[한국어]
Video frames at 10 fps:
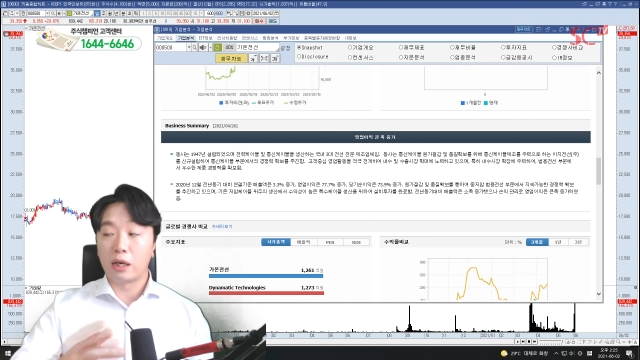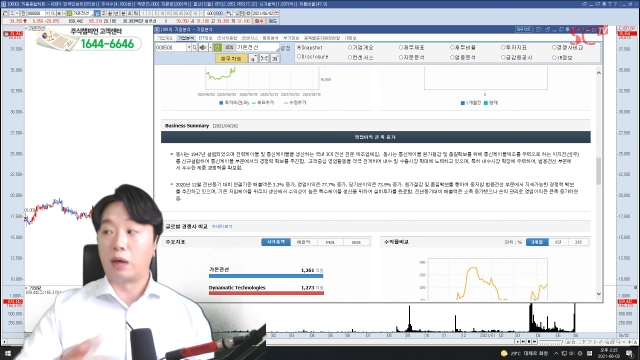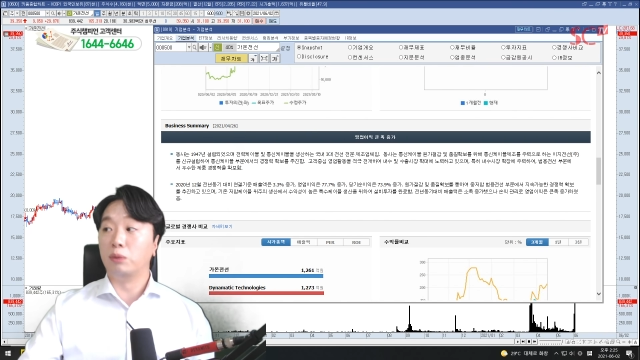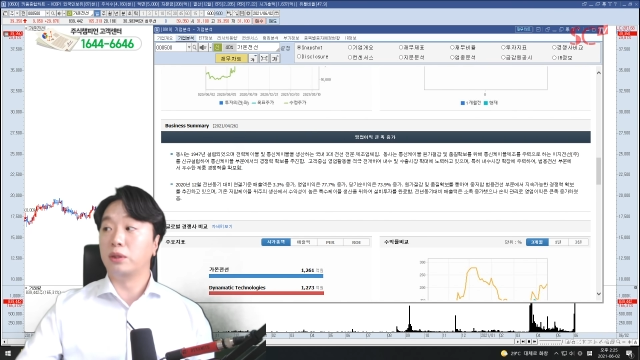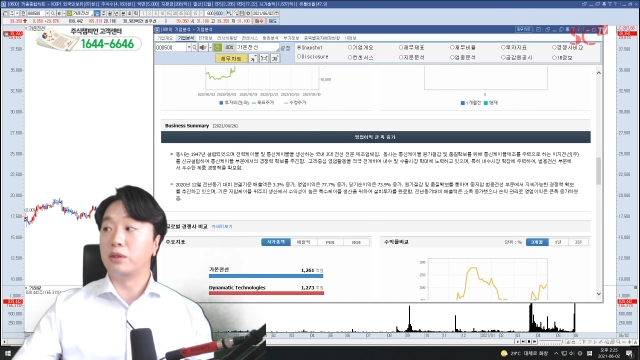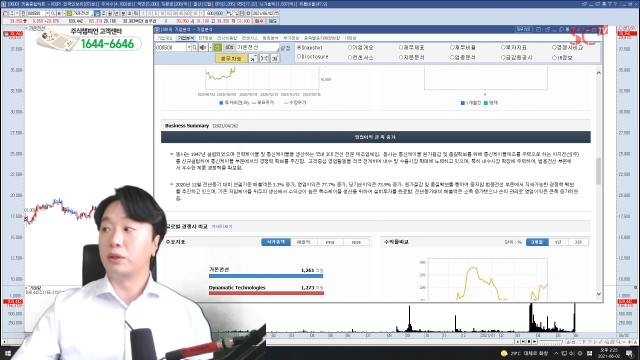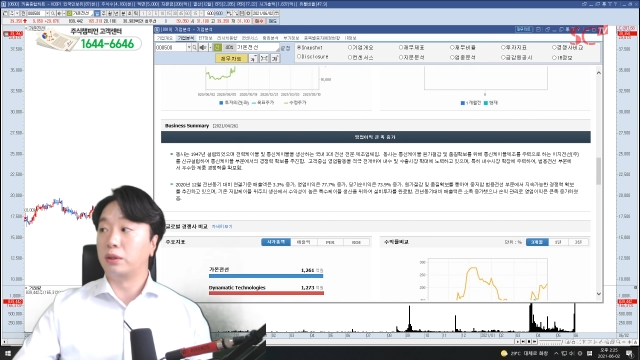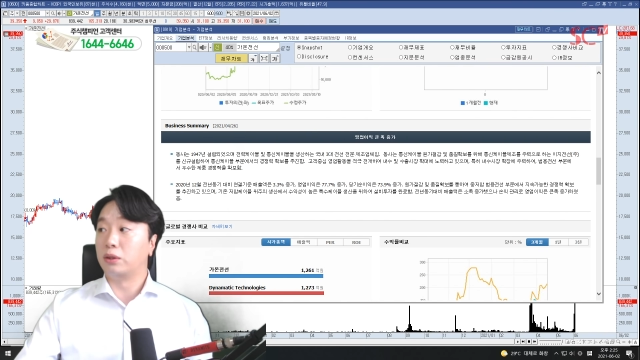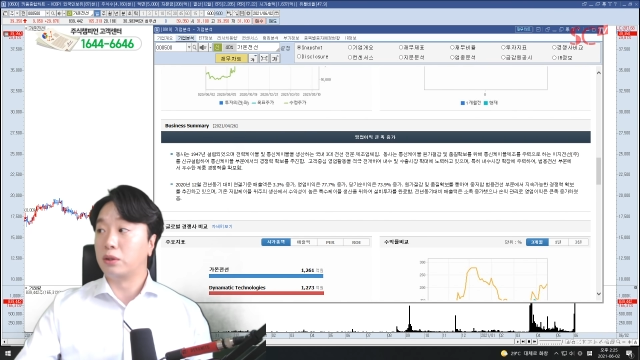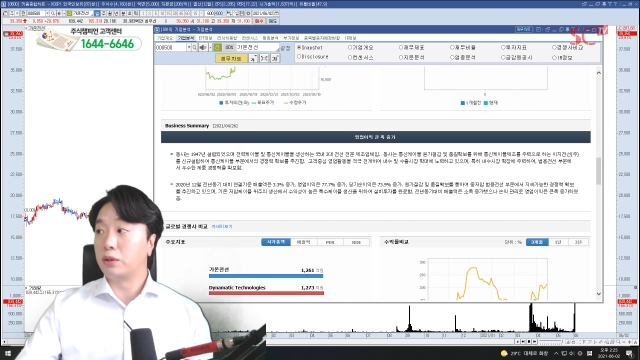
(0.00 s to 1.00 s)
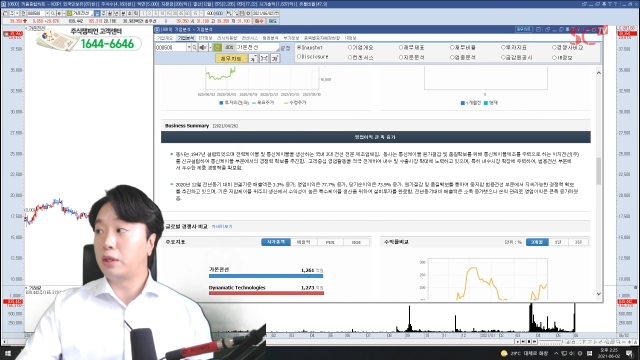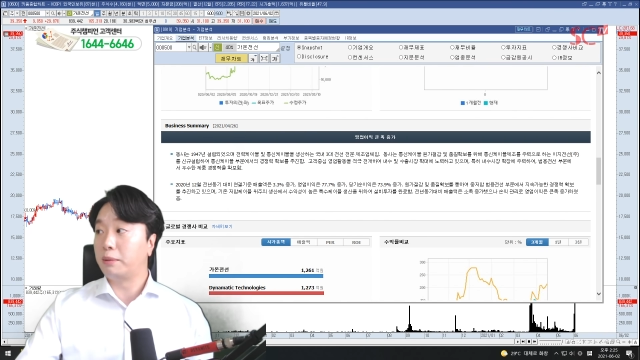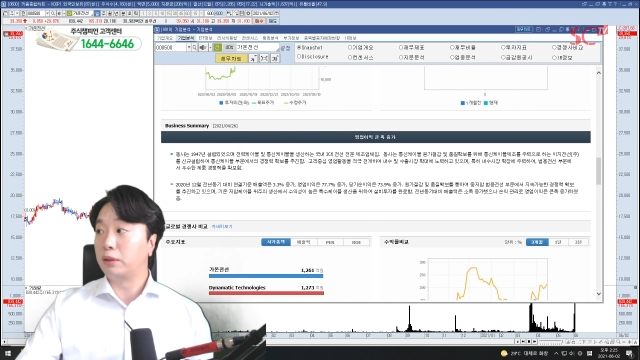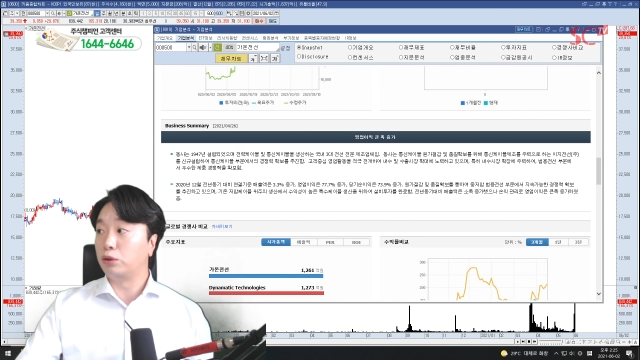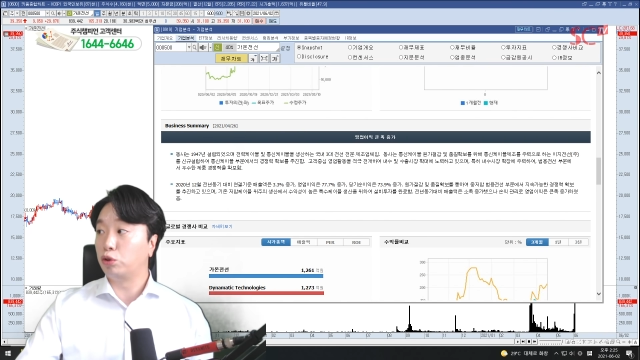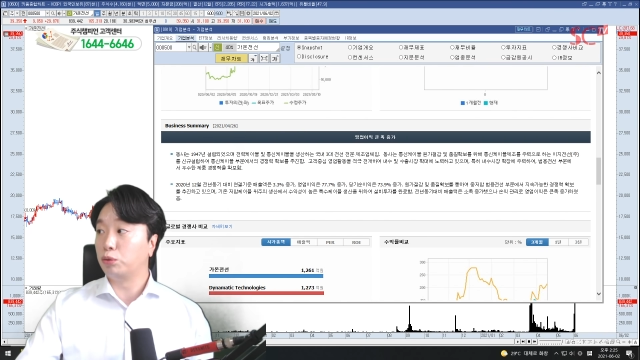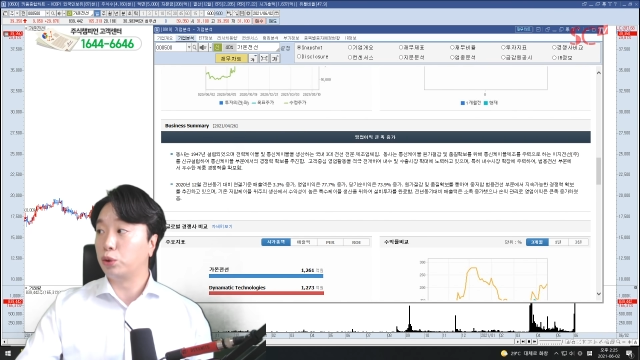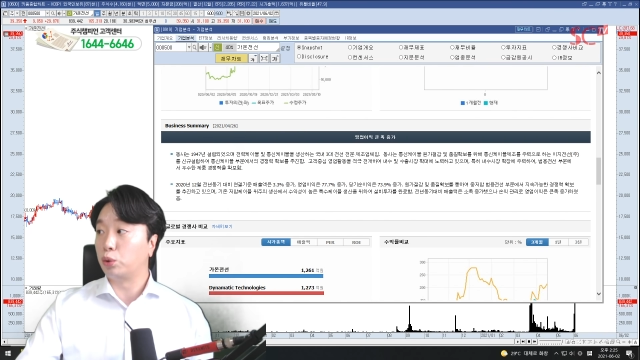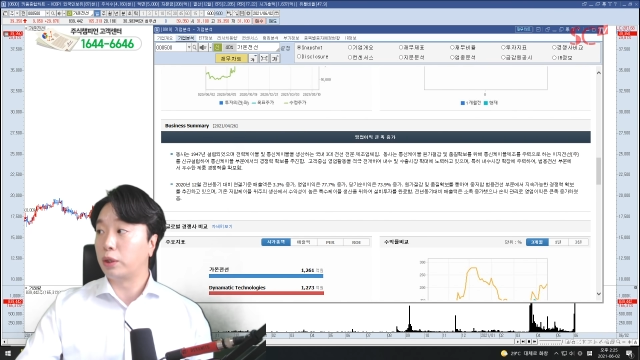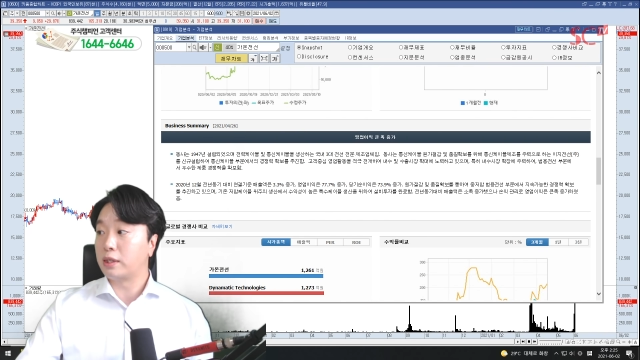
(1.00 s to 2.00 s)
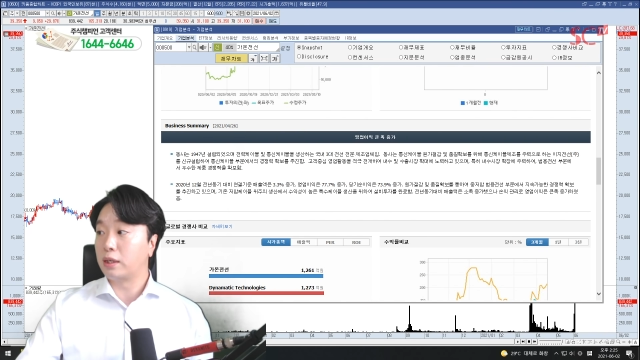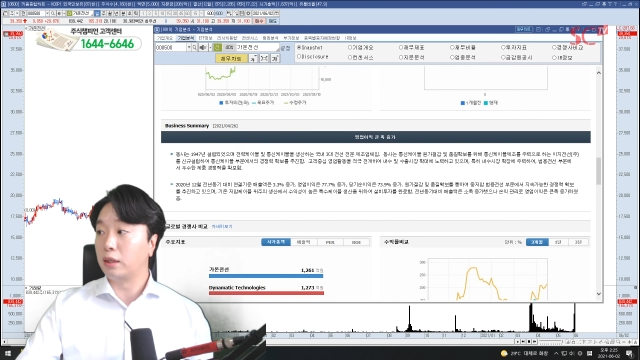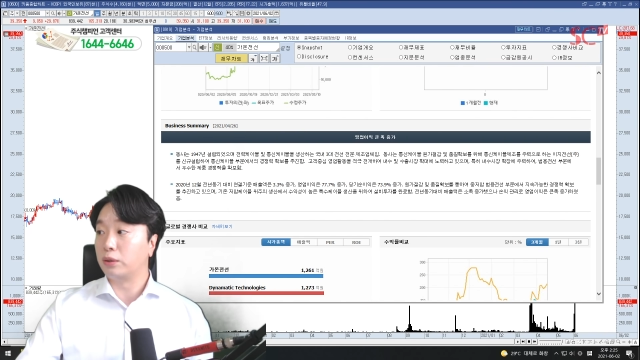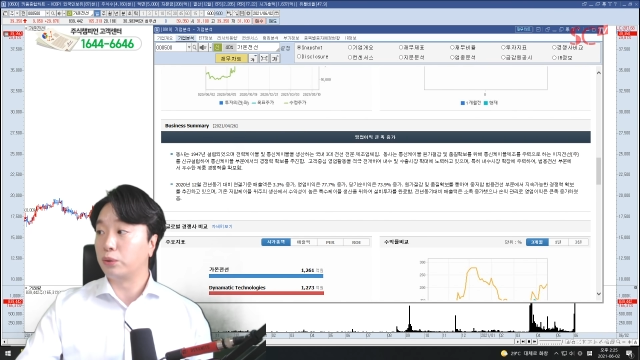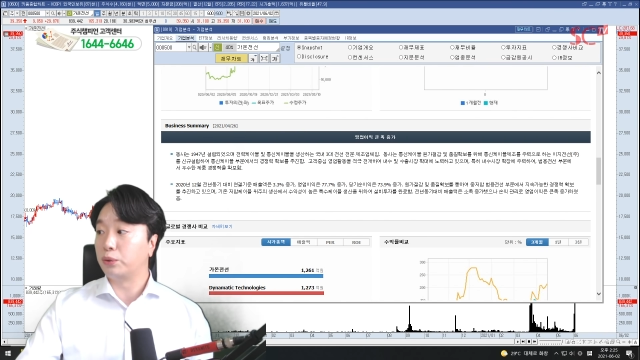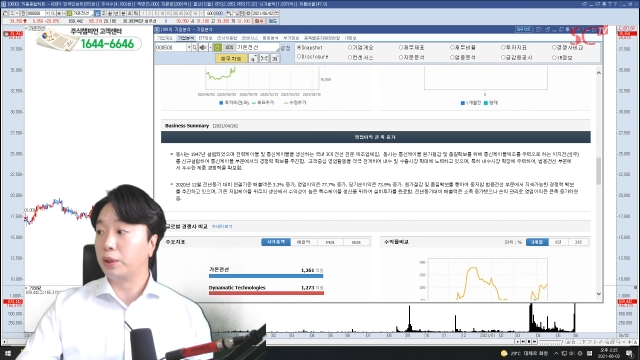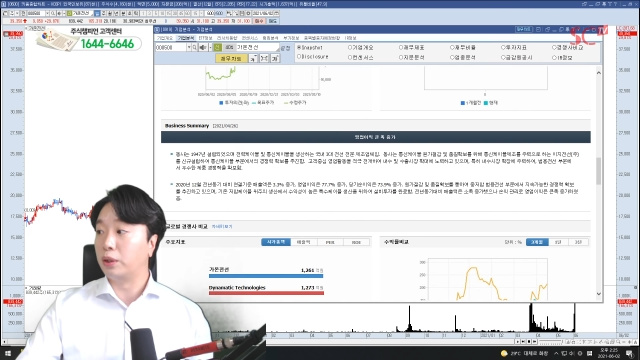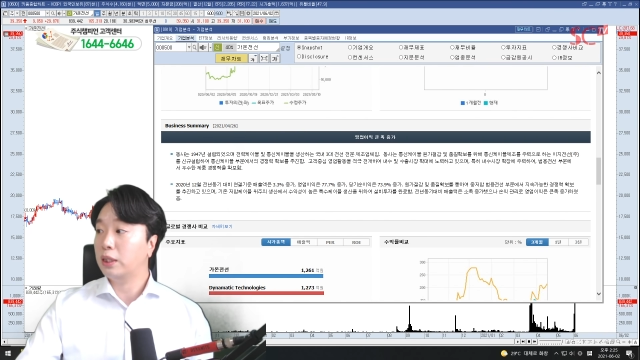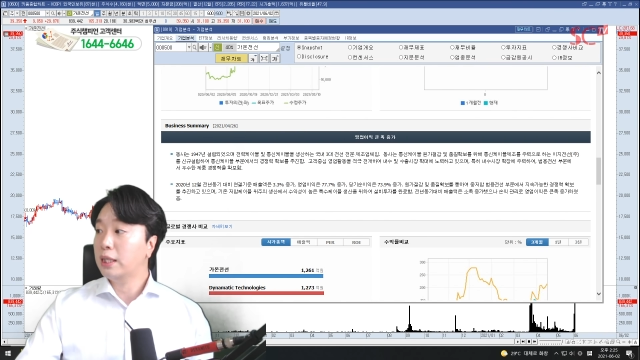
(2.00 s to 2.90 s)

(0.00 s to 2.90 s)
가온전선 이런 전선 테마들 충분히 좋다 생각이 들고요.